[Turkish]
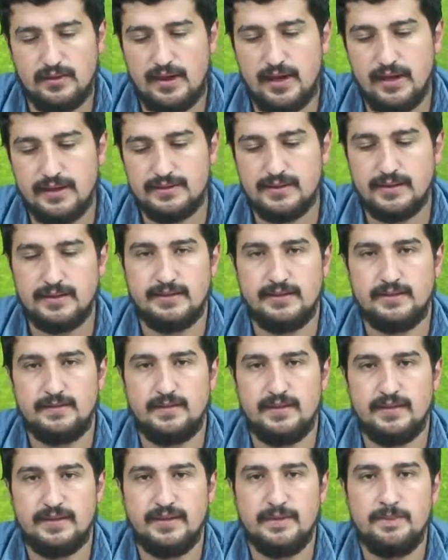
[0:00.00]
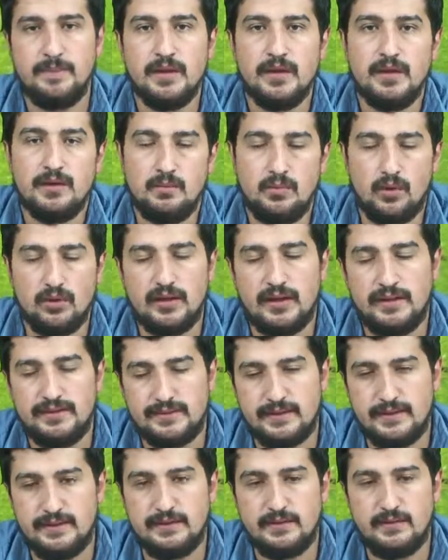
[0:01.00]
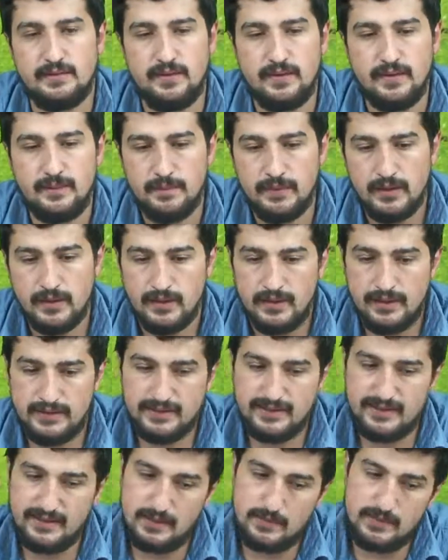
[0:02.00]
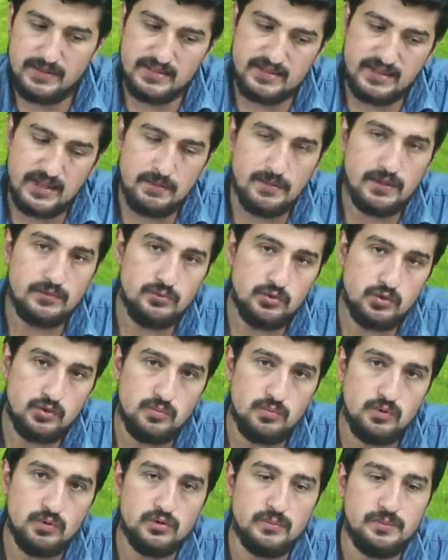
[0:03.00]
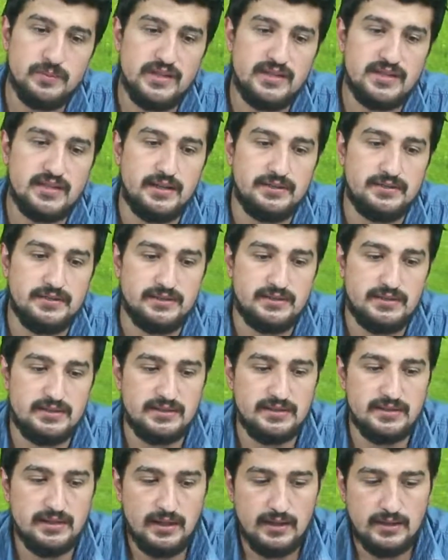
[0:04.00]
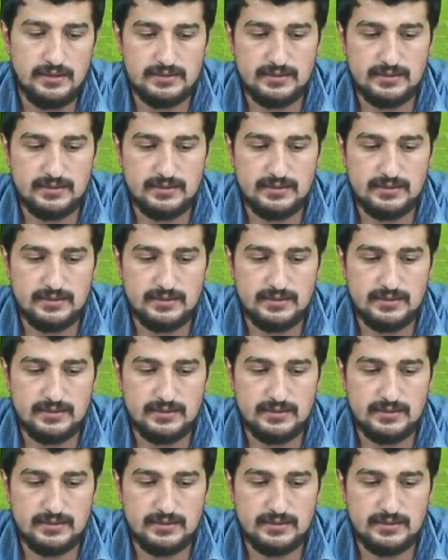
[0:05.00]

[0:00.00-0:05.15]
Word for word: alternatiflere, bol alternatife hani girebileceğini ben düşünmüyordum Necati Ateş'in.